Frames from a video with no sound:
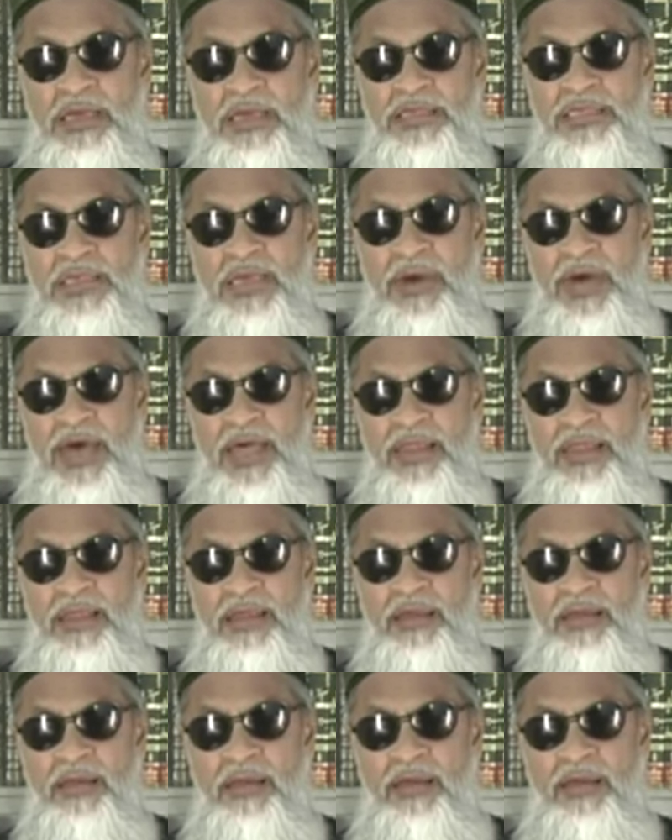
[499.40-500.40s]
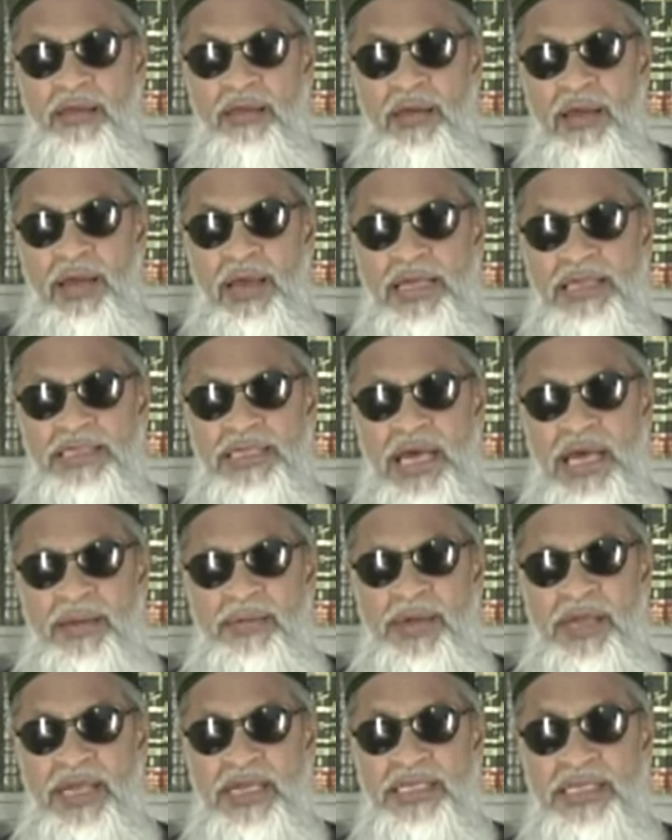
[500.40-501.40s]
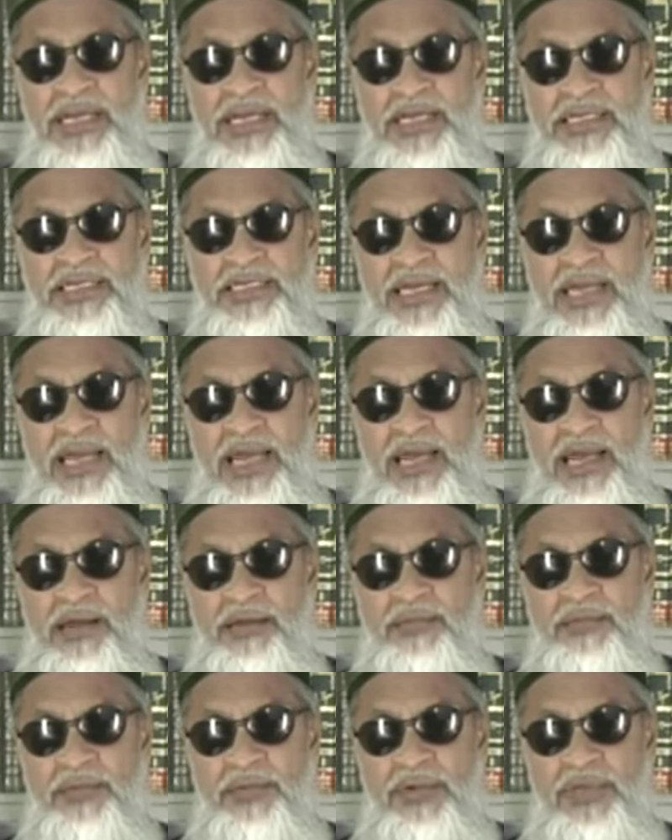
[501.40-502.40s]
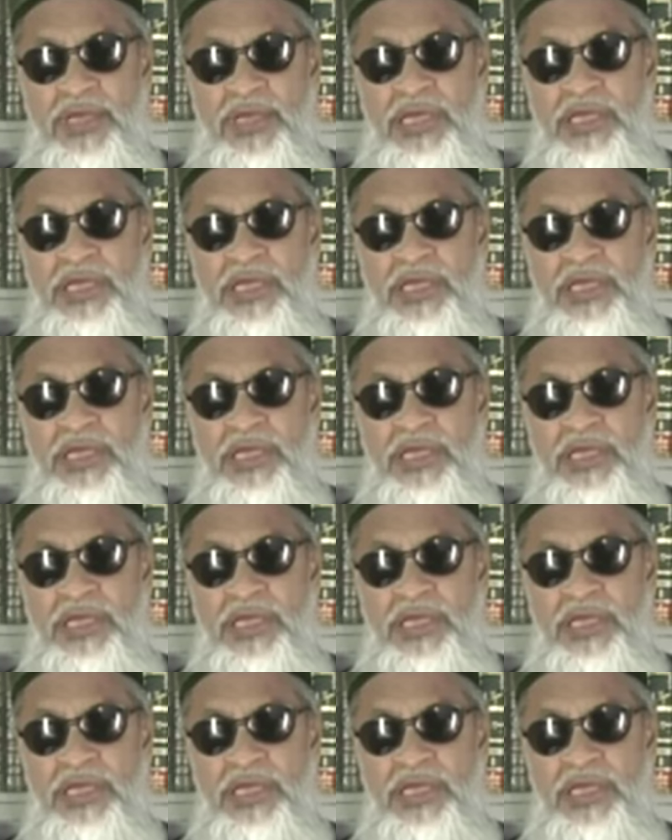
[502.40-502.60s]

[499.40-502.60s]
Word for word: इसके बाद असहाब हिजर का जिक्र आया कि